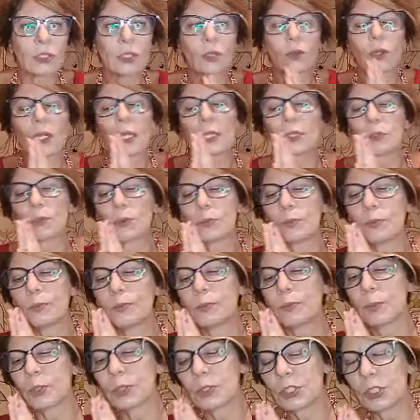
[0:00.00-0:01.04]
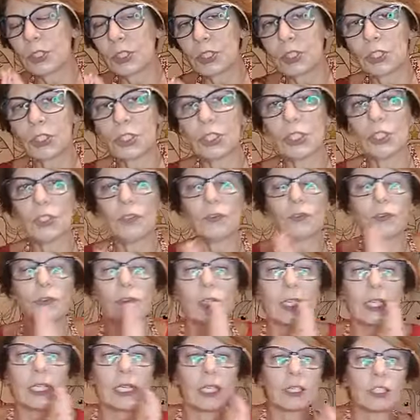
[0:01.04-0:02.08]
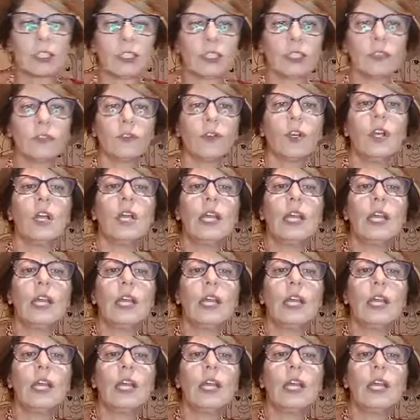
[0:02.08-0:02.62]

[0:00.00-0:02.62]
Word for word: Tem um lado positivo, negativo,